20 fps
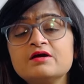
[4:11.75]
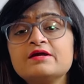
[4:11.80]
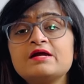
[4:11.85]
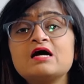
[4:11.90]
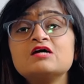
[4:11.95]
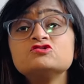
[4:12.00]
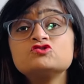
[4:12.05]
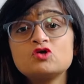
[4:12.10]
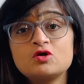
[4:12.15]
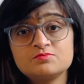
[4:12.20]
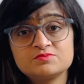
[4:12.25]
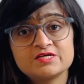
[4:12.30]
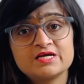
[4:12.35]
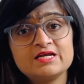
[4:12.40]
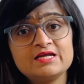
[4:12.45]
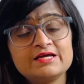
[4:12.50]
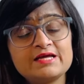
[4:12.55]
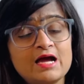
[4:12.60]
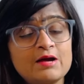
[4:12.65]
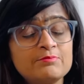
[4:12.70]
या जॉब्स के
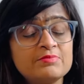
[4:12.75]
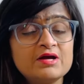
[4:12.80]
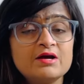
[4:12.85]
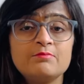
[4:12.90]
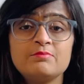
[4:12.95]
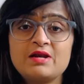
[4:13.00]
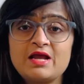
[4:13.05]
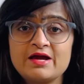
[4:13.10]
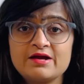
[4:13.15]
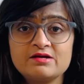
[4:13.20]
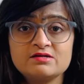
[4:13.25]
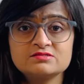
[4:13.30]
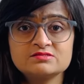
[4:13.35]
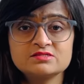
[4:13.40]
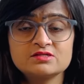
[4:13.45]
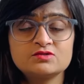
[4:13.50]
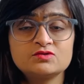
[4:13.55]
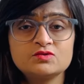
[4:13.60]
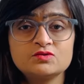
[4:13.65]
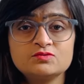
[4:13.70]
लिए यहाँ पे अप्लाई कर
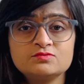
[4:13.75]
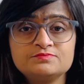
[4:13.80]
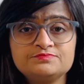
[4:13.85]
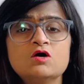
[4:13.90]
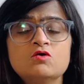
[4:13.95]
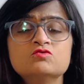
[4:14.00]
सकते हो